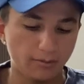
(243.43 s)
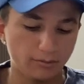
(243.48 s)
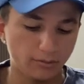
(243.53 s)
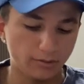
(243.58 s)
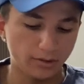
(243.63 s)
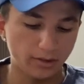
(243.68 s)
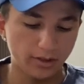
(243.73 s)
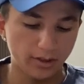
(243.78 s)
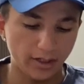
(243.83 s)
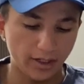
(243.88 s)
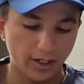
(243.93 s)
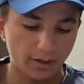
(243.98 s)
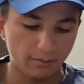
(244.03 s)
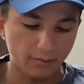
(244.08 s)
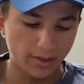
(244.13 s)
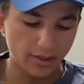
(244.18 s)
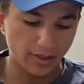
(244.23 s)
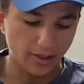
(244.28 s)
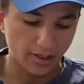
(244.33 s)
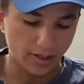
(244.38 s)
muito aí,
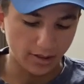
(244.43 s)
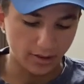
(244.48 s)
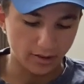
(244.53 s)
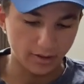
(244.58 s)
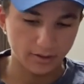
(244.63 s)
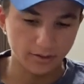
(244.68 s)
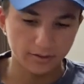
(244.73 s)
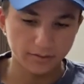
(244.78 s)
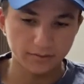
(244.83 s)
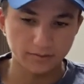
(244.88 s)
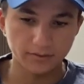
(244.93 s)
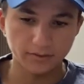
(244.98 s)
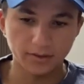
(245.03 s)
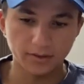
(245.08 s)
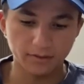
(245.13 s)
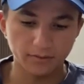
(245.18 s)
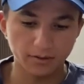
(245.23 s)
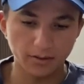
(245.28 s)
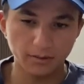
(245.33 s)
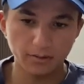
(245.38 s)
rapaziada. Então,
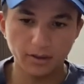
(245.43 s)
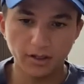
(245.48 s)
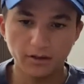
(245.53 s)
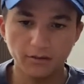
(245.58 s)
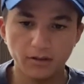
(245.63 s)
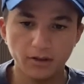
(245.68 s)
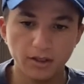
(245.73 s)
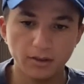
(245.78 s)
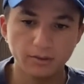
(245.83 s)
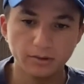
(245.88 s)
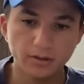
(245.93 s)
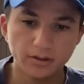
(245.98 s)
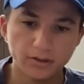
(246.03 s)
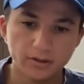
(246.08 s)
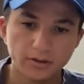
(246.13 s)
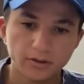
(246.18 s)
vamos que vamos.